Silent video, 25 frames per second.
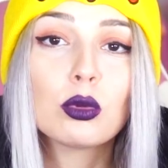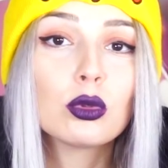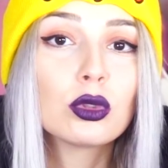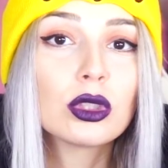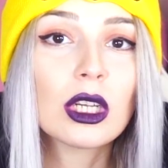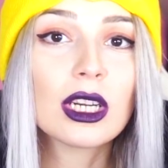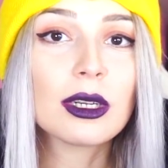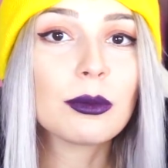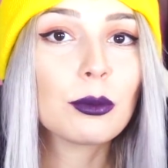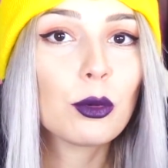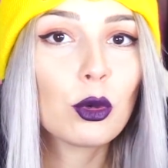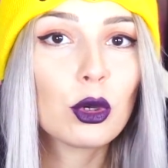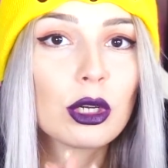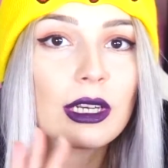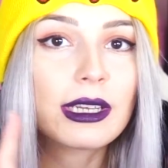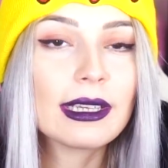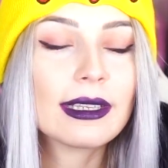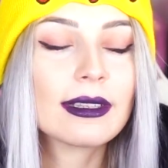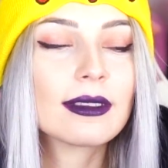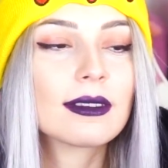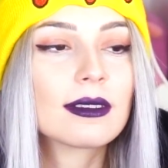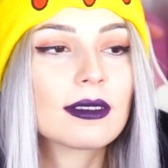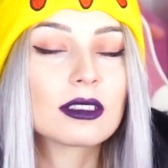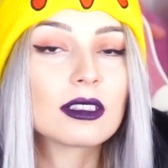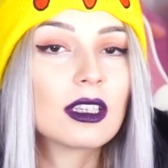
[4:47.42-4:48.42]
Bunlar
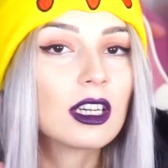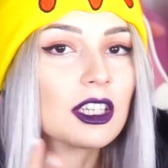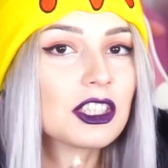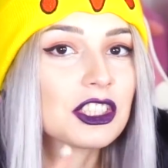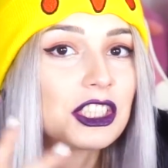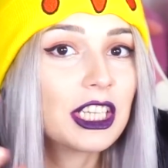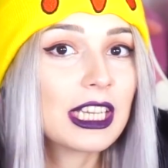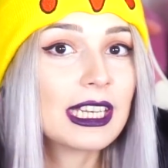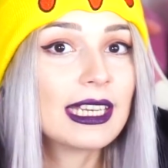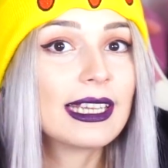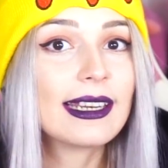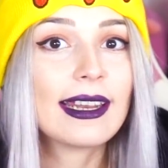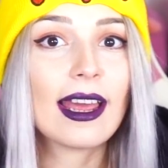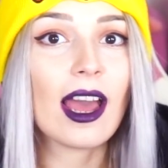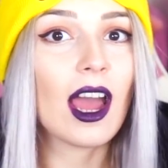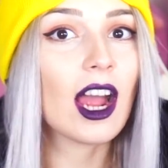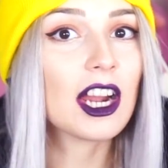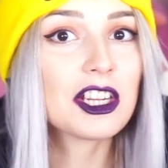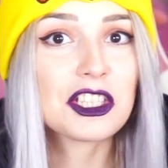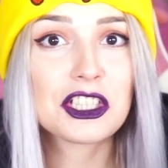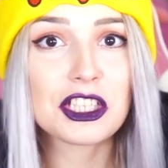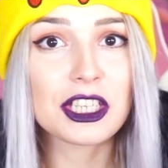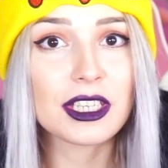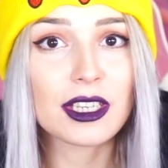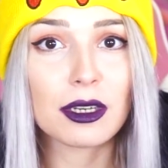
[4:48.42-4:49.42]
böyle tırnak jeliyle
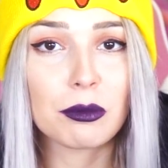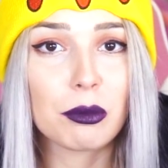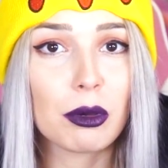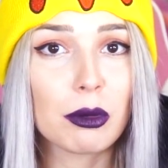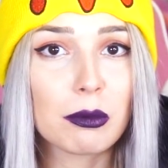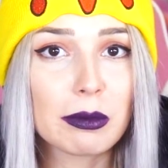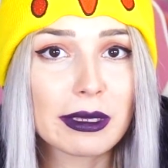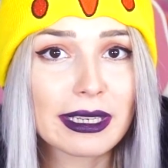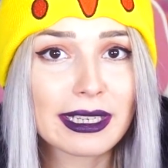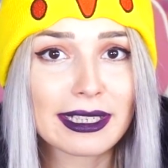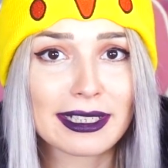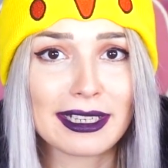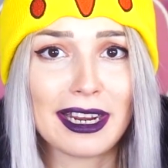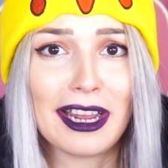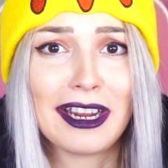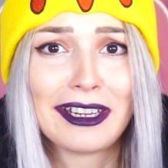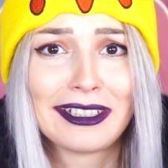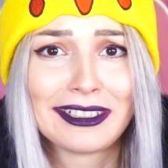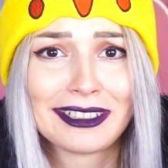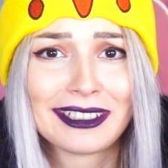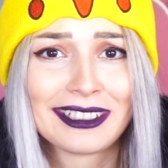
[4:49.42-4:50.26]
her şeyi yapabilirler.